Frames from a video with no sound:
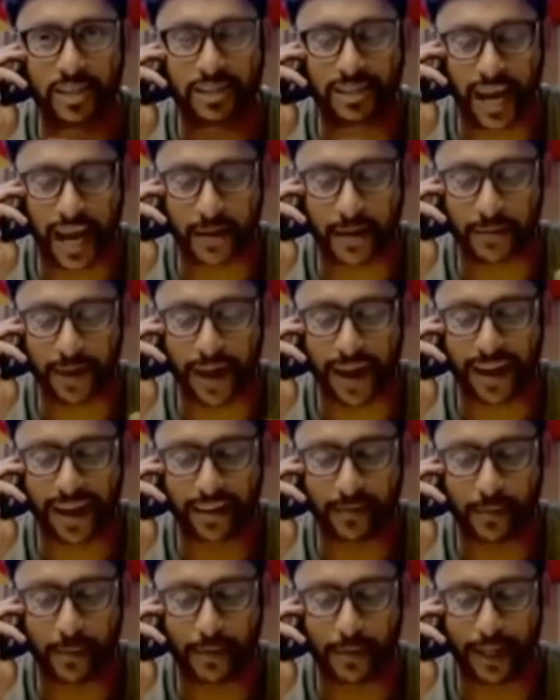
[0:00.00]
அட் அ டைம்ல
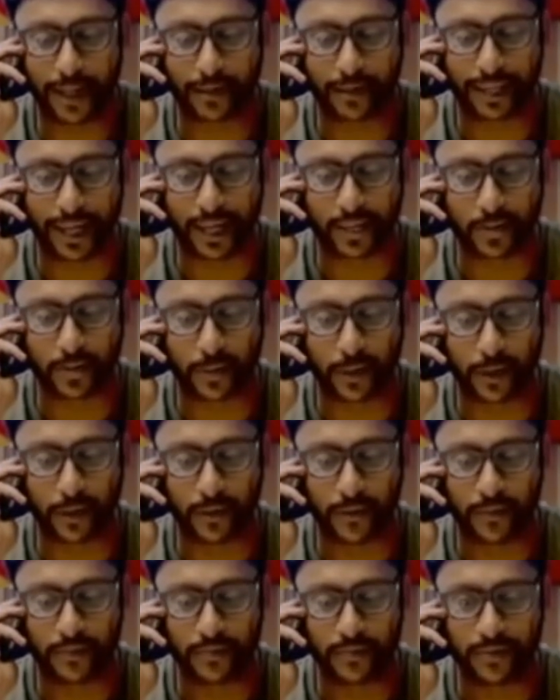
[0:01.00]
ஆளாளுக்கு முப்பதாயிரம் ரூபாய்
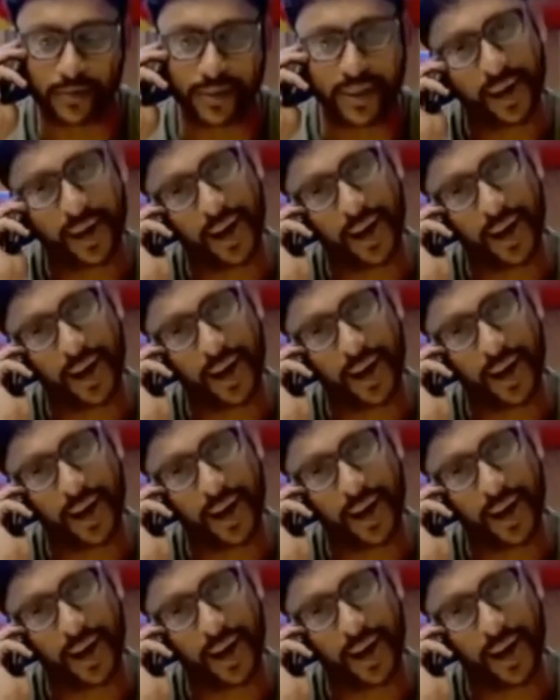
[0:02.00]
டிரான்ஸ்ஃபர் பண்ணும்